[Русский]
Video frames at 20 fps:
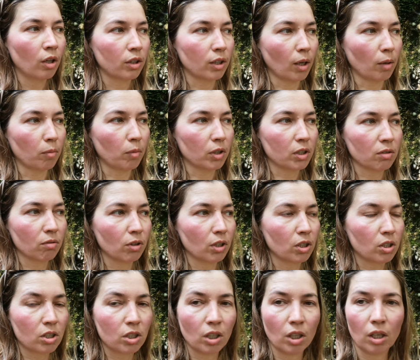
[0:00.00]
там, о
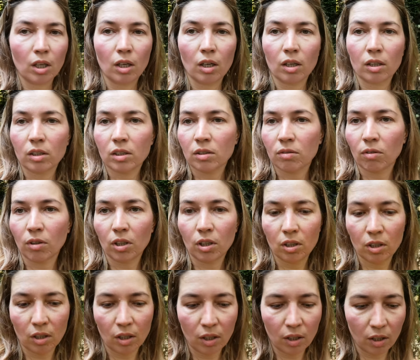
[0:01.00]
своих целях, о
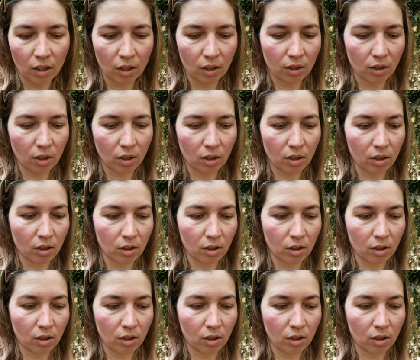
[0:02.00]
своих клиентах.